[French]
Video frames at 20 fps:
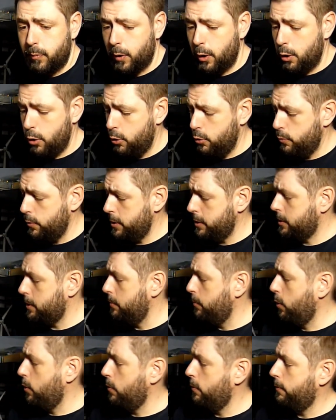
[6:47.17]
Lui, c'est
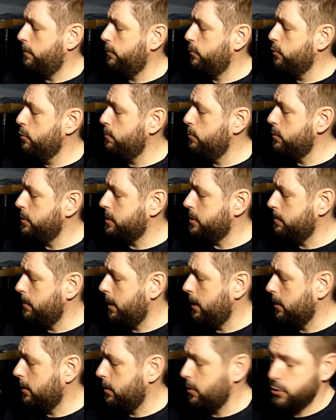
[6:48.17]
mon vieux
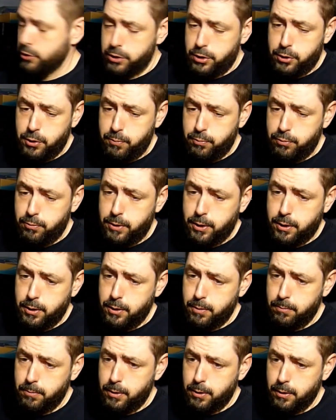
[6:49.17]
multimètre que j'ai depuis
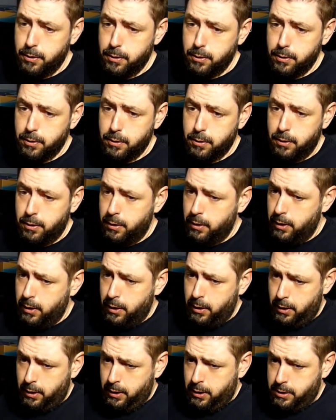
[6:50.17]
comme... Euh,
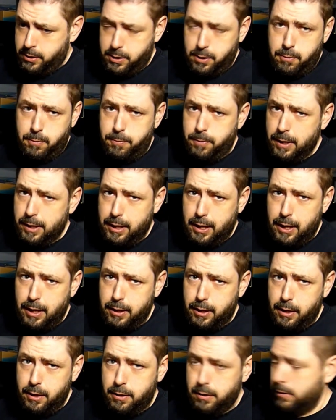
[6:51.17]
ça doit faire 30
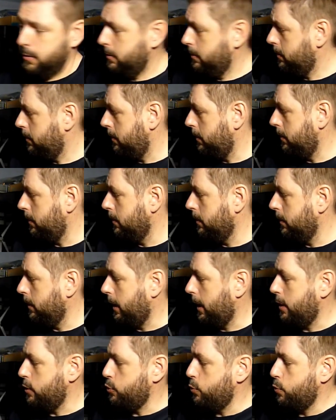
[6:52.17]
ans. Euh,
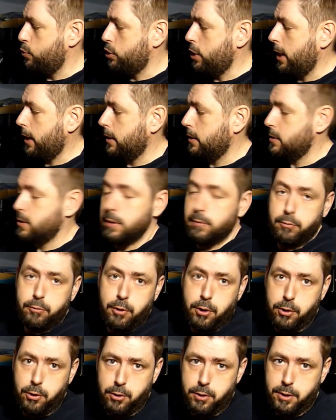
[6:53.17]
Radio Shack, ça vous
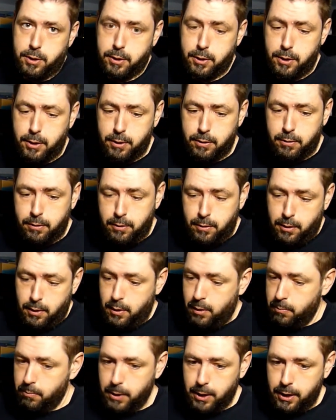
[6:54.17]
donne une idée.
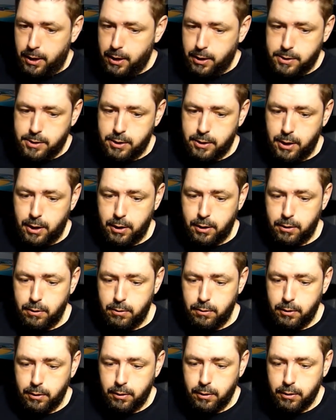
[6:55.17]
Mais regarde, c'est
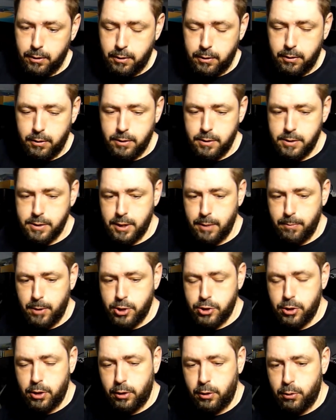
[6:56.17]
encore, euh, ça
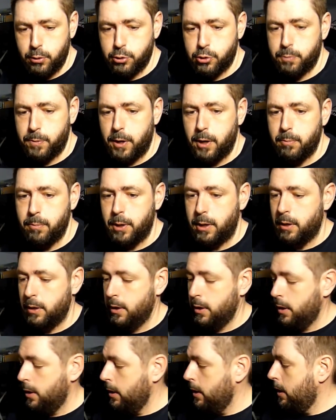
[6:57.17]
marche encore super bien.
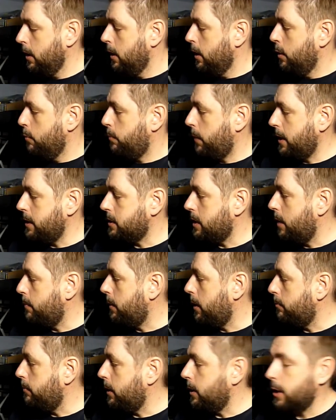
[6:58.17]
Pince
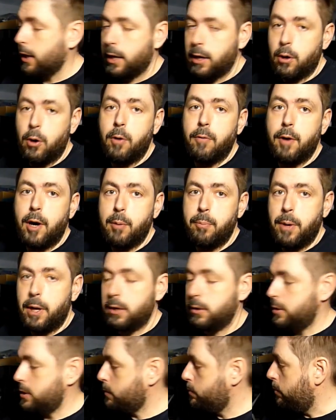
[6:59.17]
ampermétrique, on va en
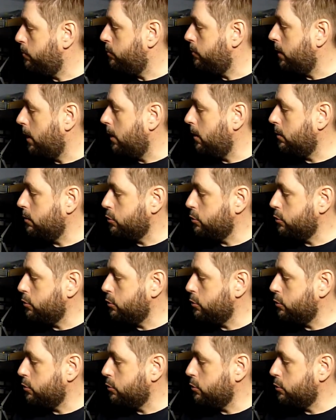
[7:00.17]
reparler un petit peu plus tard.